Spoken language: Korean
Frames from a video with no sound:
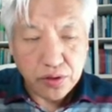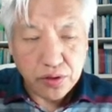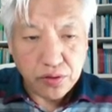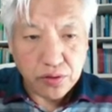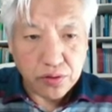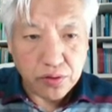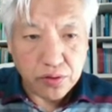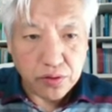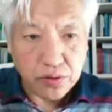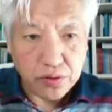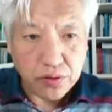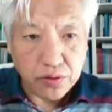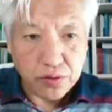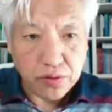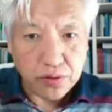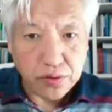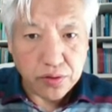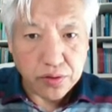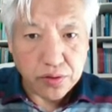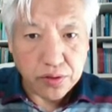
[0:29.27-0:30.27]
또
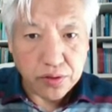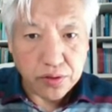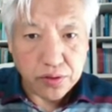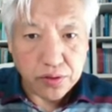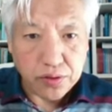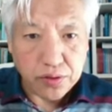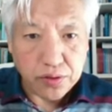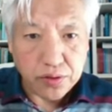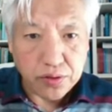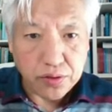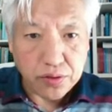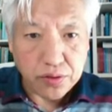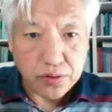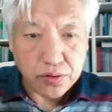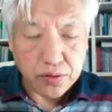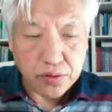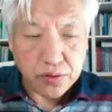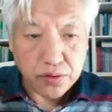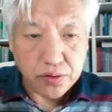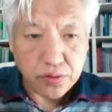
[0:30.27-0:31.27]

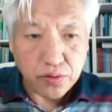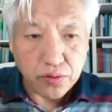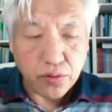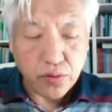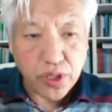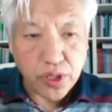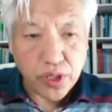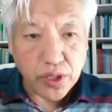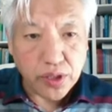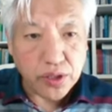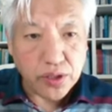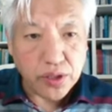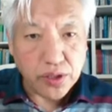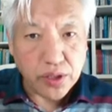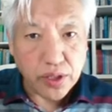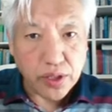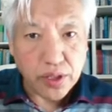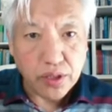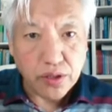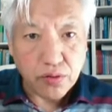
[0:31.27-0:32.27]
어,
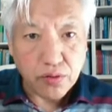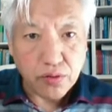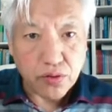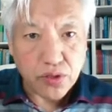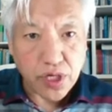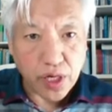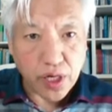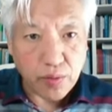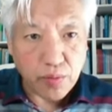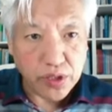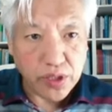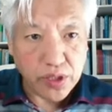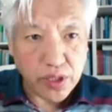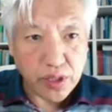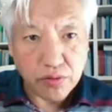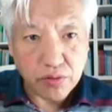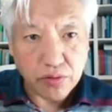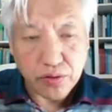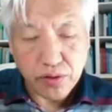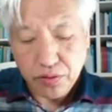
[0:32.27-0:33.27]
욕기했는데 또
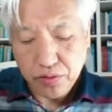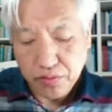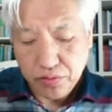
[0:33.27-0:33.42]
자문하고요.